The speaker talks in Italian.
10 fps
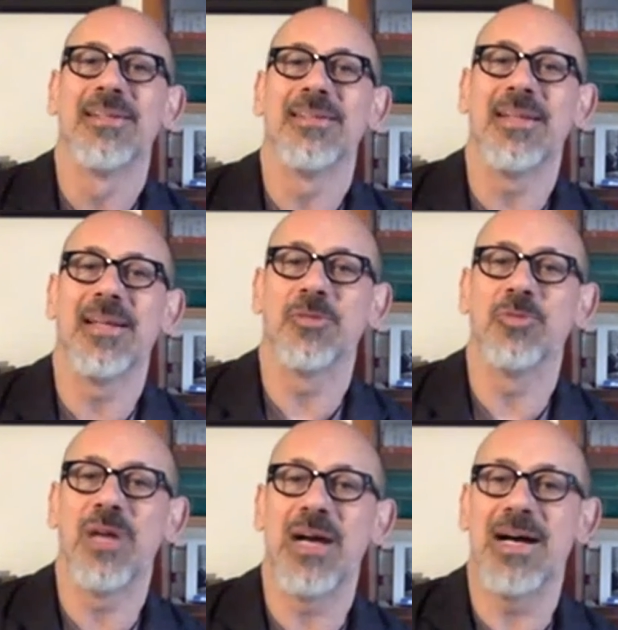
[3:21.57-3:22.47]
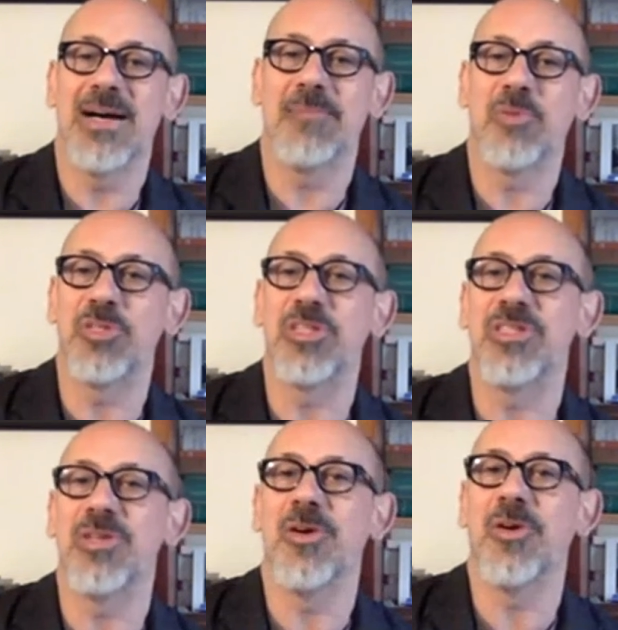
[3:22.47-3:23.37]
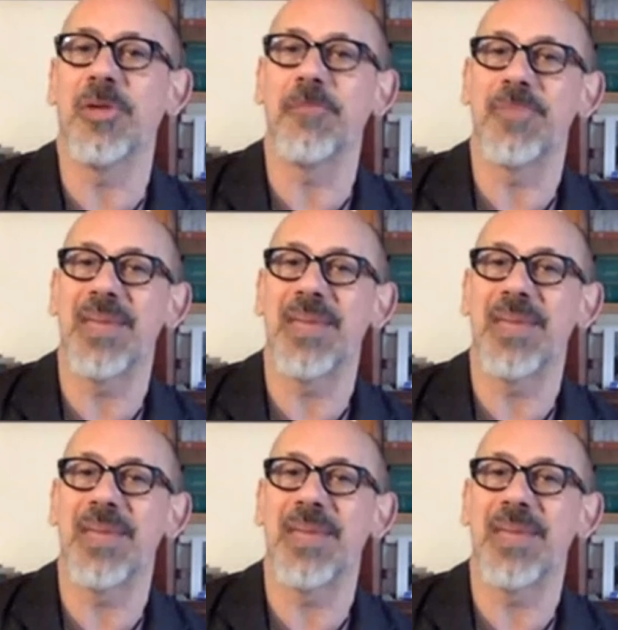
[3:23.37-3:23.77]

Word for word: della tua posizione,